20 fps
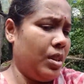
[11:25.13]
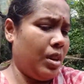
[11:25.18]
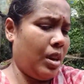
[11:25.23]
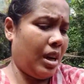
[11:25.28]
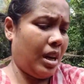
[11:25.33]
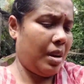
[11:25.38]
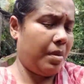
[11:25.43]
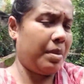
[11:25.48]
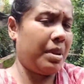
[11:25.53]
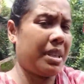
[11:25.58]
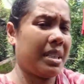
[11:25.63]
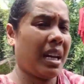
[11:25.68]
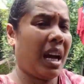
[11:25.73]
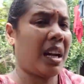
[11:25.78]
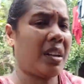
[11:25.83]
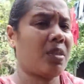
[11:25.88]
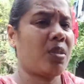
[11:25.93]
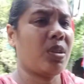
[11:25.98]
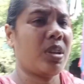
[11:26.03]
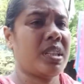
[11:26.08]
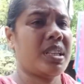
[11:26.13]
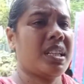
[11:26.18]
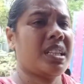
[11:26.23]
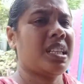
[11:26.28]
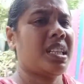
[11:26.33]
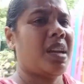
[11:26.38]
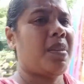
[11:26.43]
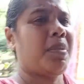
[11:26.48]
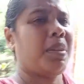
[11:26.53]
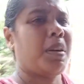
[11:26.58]
আর আমার চান করেছে এসে
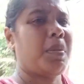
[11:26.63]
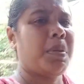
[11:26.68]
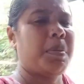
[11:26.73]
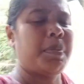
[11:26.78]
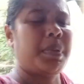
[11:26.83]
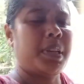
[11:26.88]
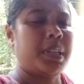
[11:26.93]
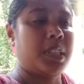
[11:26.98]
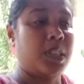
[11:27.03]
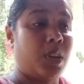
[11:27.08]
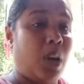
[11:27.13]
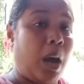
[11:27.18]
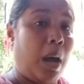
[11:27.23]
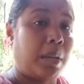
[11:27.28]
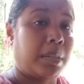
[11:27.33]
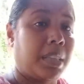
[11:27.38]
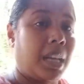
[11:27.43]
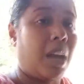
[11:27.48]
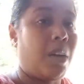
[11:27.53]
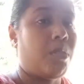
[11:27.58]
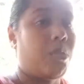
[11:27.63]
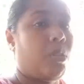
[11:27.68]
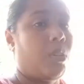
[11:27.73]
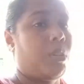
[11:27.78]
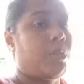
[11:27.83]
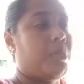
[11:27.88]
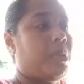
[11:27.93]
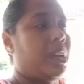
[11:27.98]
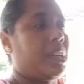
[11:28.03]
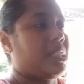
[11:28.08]
জামা কাপড় বলেছি তাও
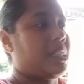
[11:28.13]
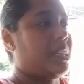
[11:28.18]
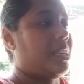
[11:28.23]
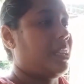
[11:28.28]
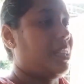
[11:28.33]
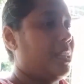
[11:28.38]
গরম লাগছে